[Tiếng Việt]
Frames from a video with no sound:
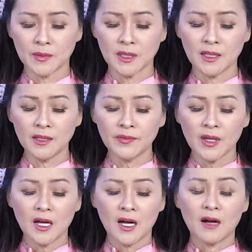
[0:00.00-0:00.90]
sắp tới.
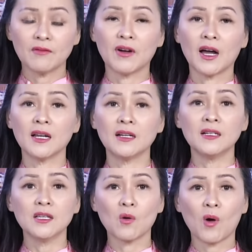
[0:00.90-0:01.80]
Và
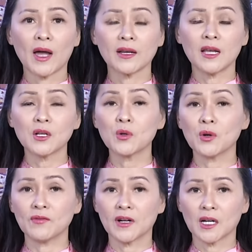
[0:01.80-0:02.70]
liên quan đến
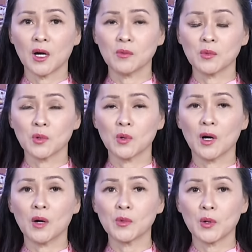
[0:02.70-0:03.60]
cuộc vận động
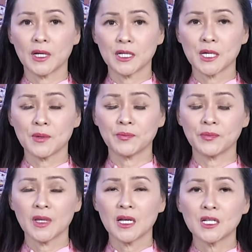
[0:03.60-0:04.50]
của ông Donald
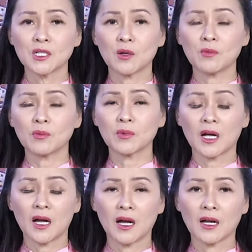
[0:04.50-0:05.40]
Trump trong
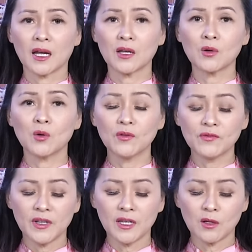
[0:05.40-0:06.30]
uh, cái
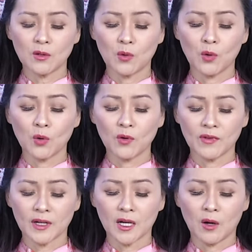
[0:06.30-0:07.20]
khuôn viên của
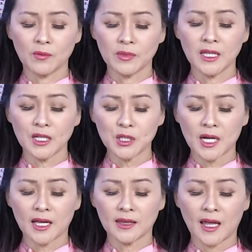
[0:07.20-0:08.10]
cuộc vận động diễn
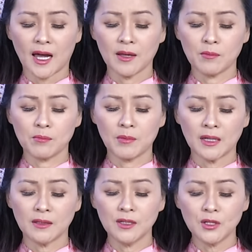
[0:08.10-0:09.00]
ra tại
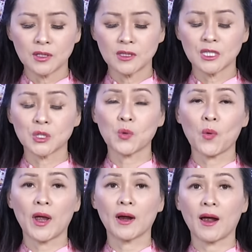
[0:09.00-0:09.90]
Madison
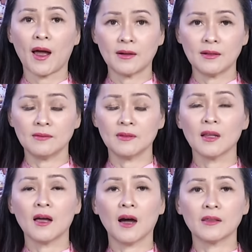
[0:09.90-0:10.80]
Square Garden
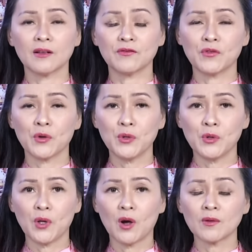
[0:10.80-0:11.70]
ở thành phố
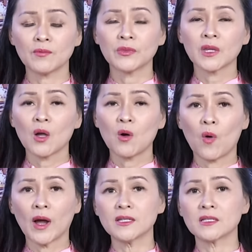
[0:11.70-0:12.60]
New York.
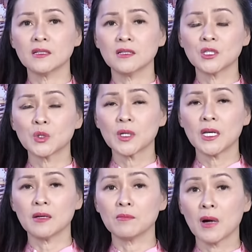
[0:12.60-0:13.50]
Ngoài sự xuất
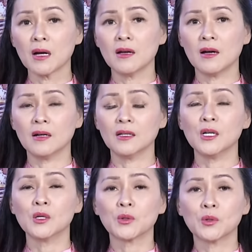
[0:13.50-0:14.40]
hiện bất ngờ
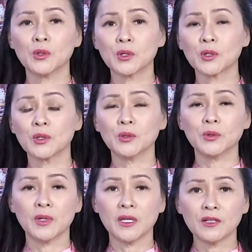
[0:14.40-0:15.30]
của
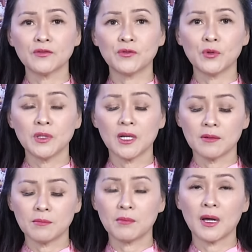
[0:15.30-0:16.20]
cựu đệ nhất phu
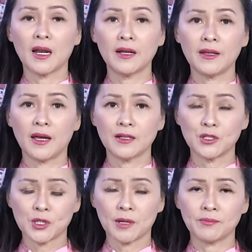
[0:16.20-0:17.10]
nhân Melania
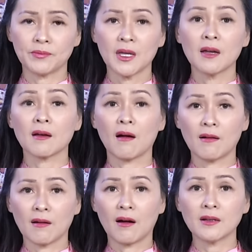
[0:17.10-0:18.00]
Trump
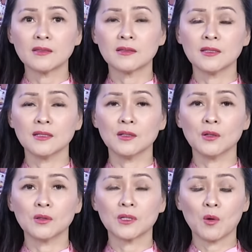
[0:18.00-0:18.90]
còn có sự
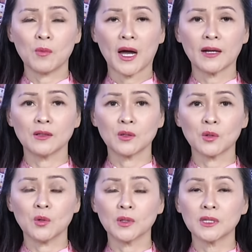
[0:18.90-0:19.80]
đồng hành
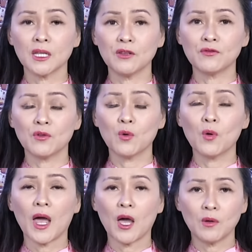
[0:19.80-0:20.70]
của tỷ phú